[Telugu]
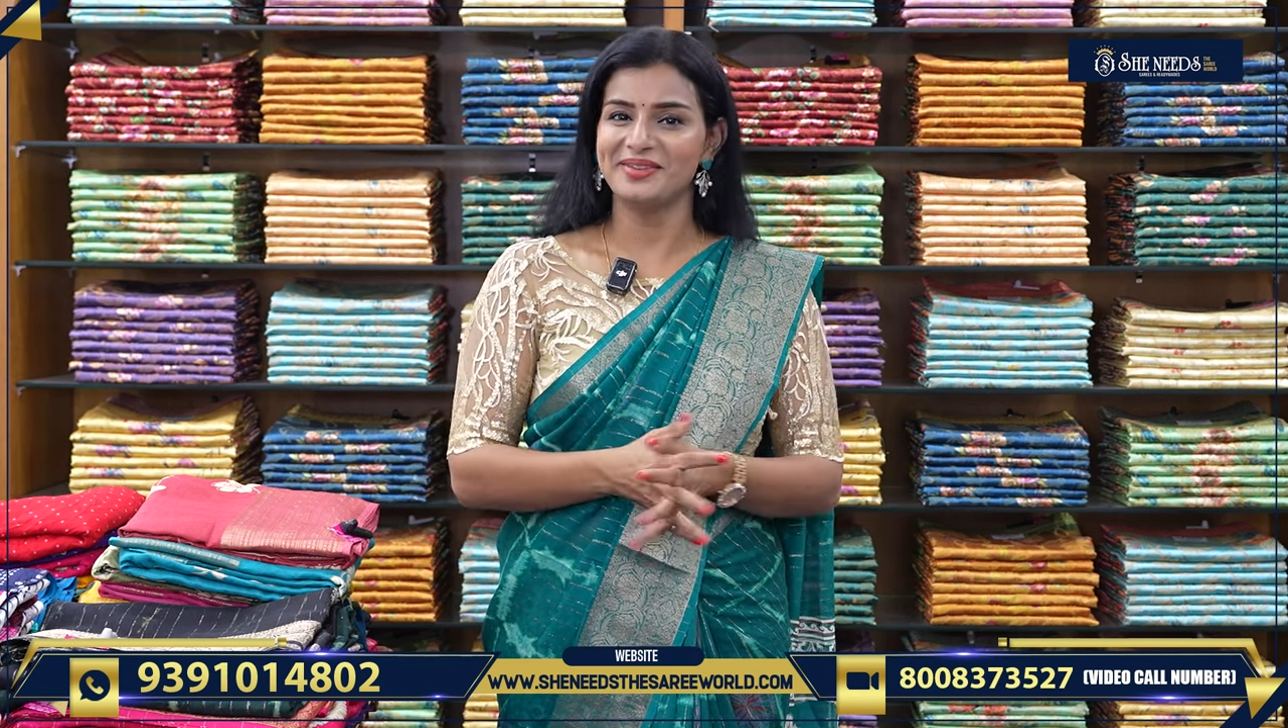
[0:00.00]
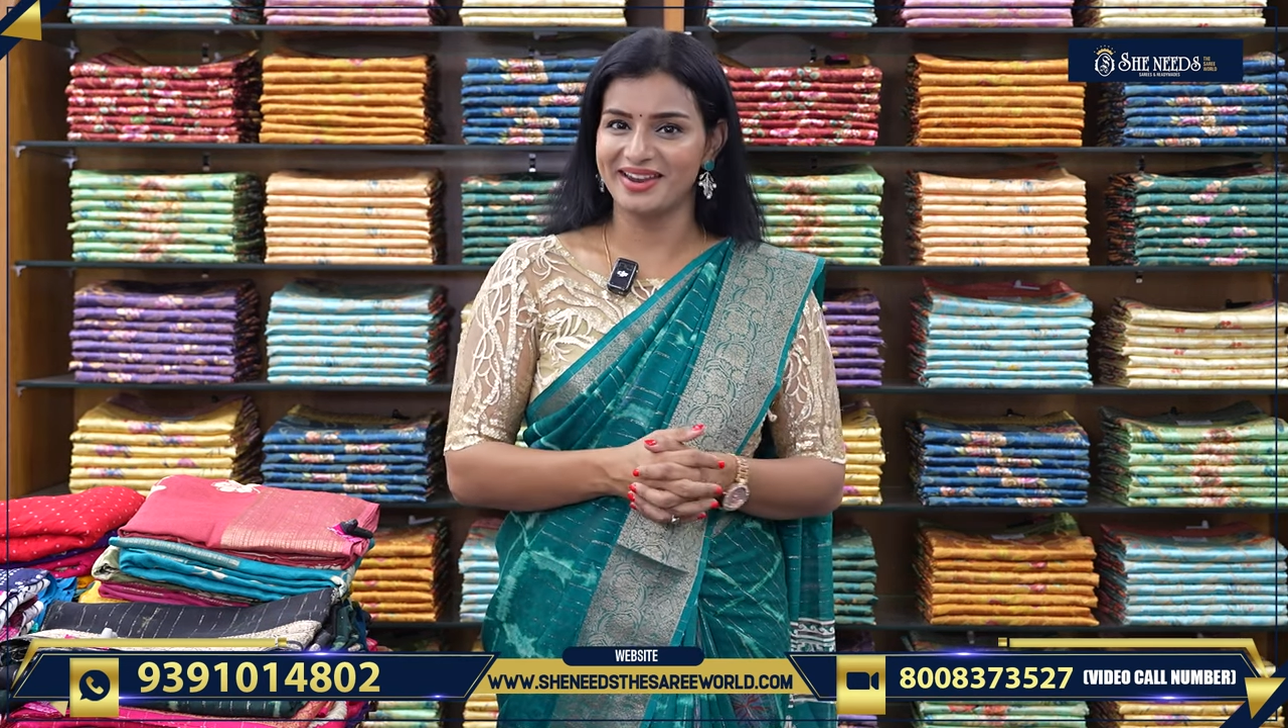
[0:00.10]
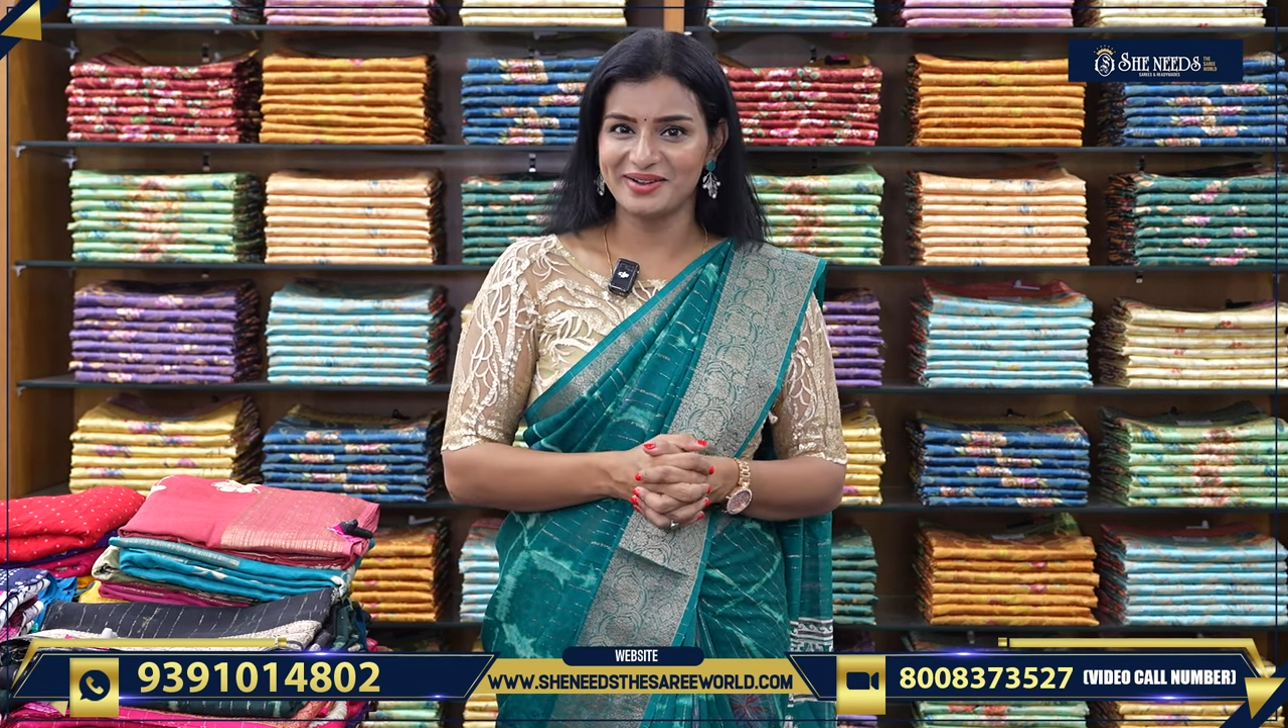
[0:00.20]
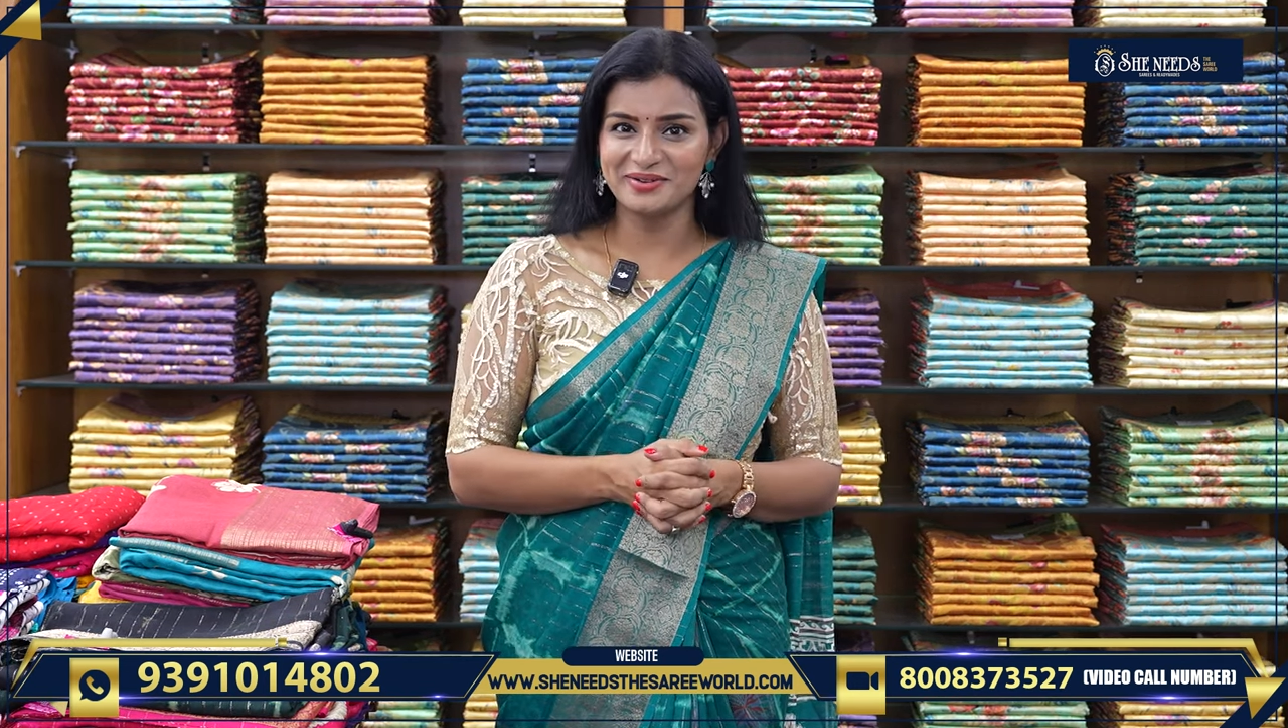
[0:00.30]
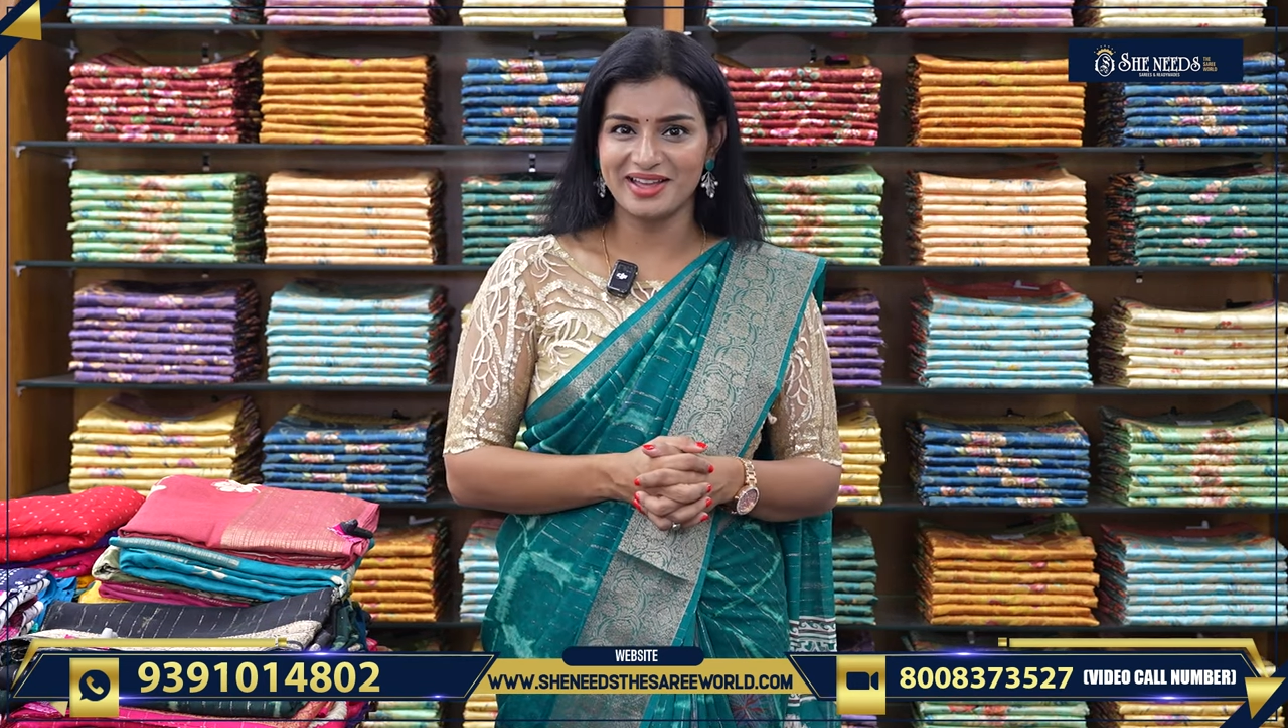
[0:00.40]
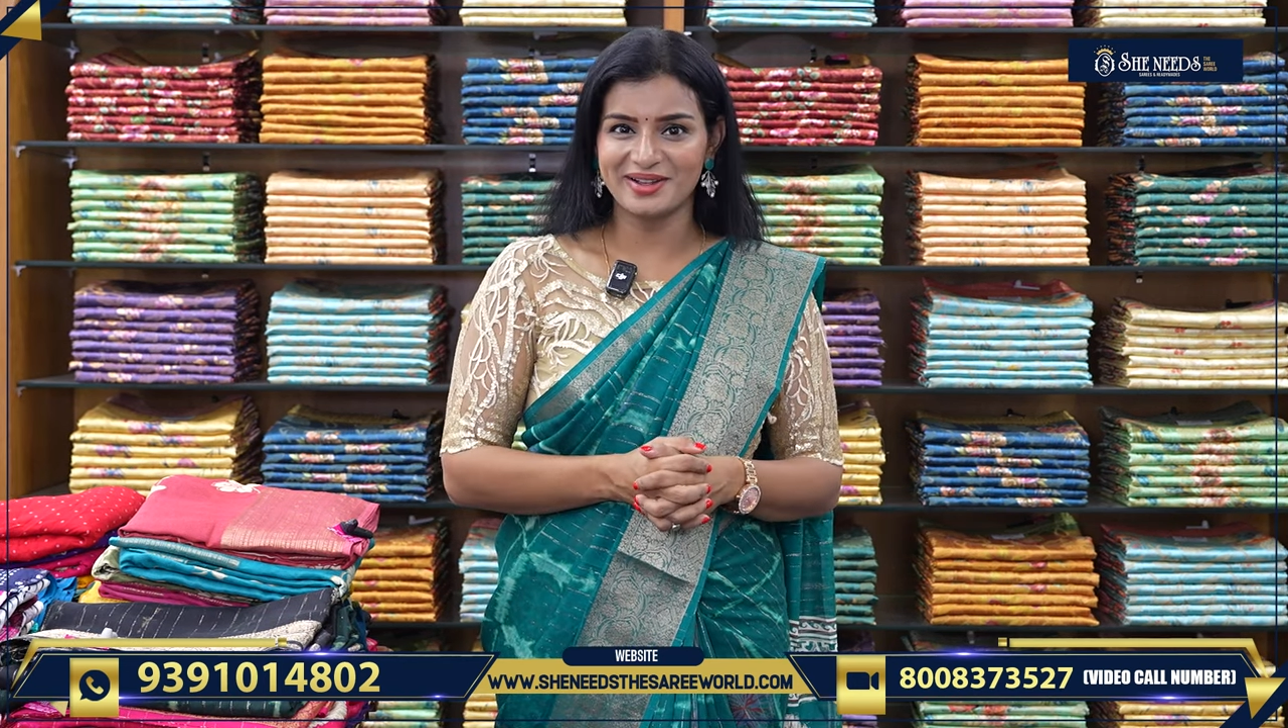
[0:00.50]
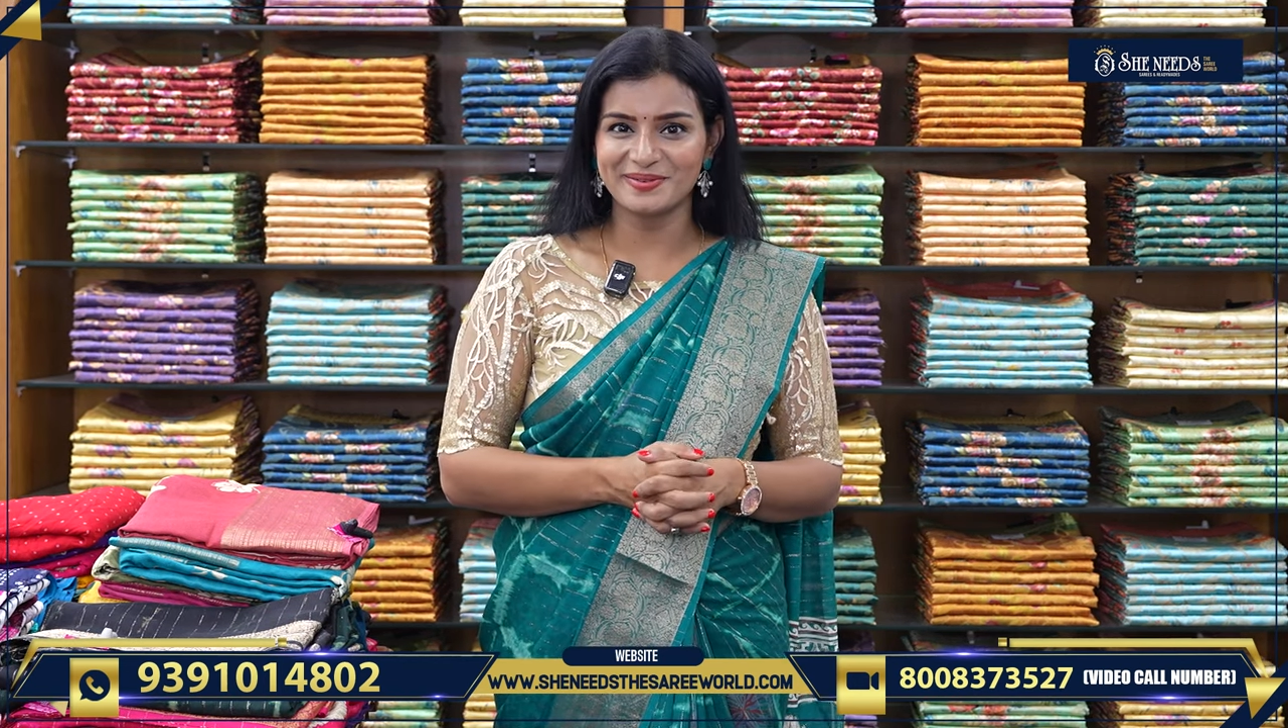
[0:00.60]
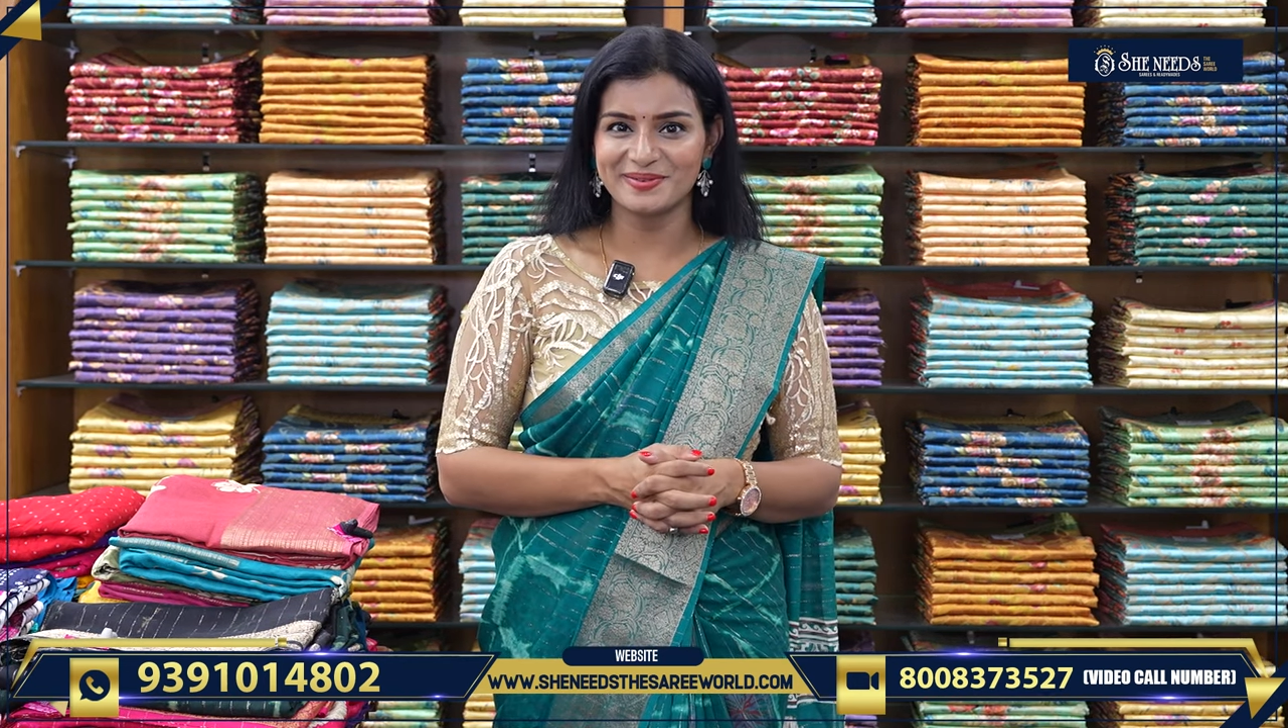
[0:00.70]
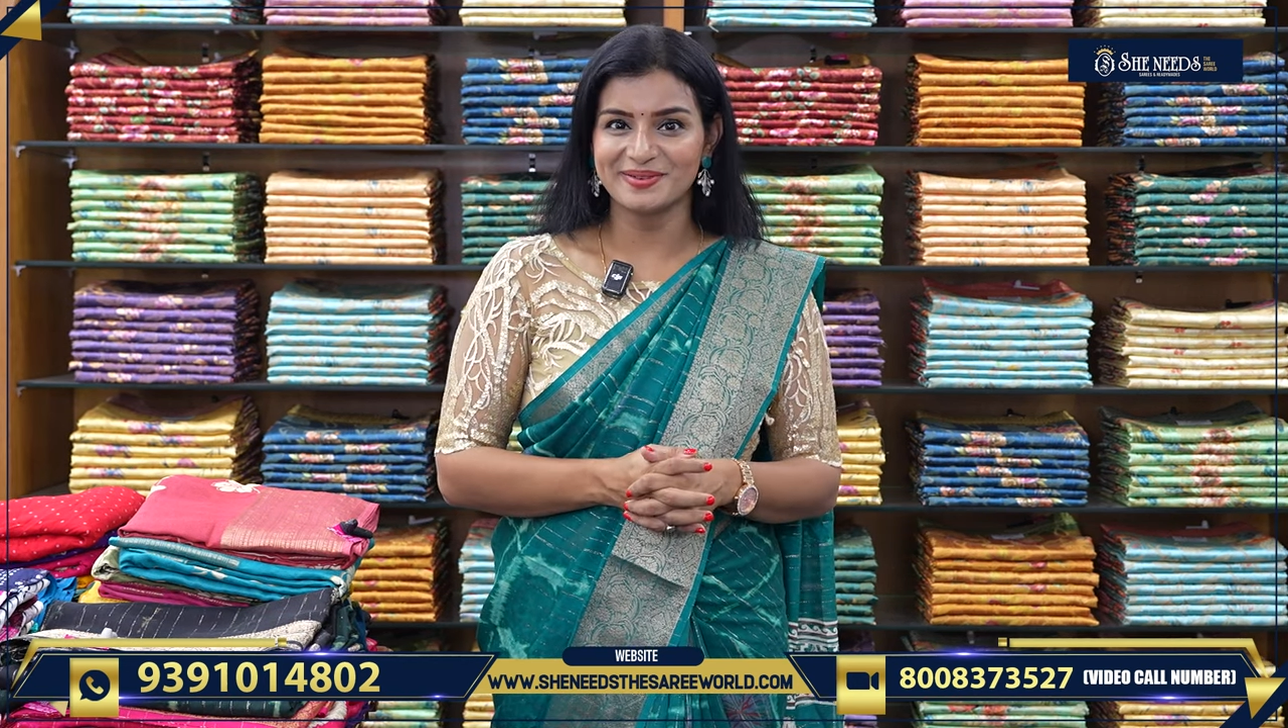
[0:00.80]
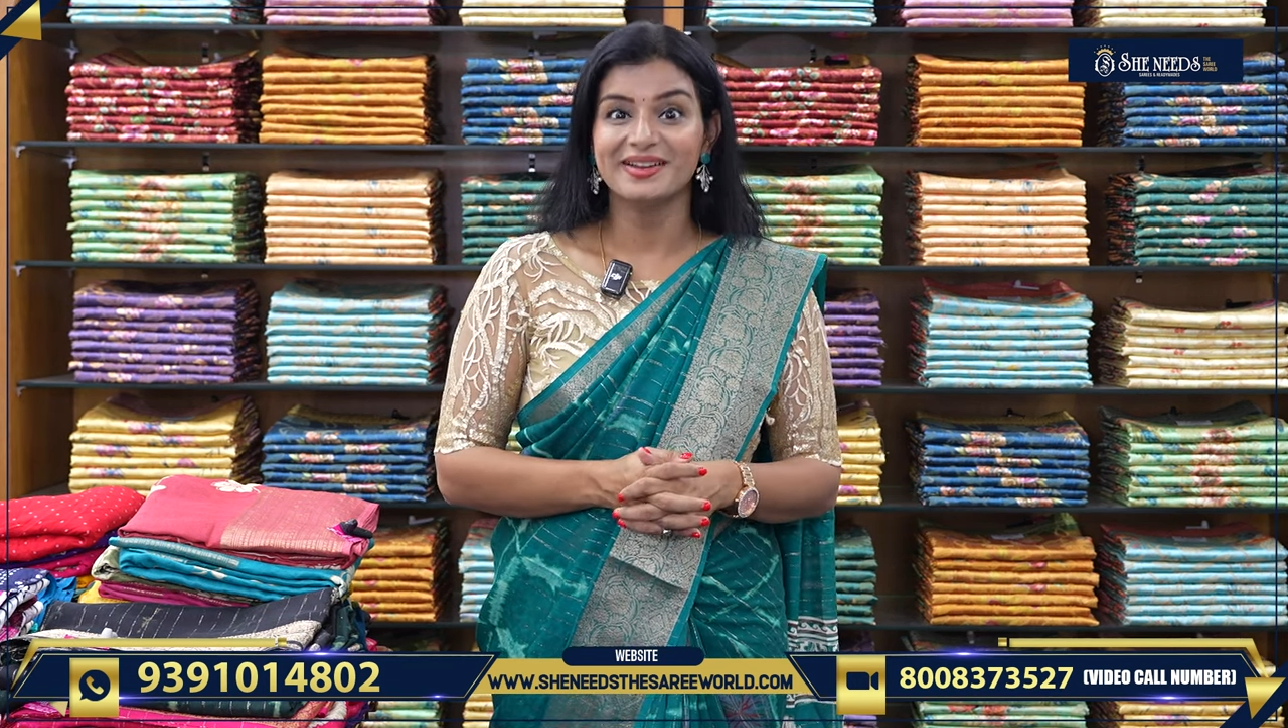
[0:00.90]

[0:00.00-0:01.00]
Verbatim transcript: ఎలా ఉన్నారు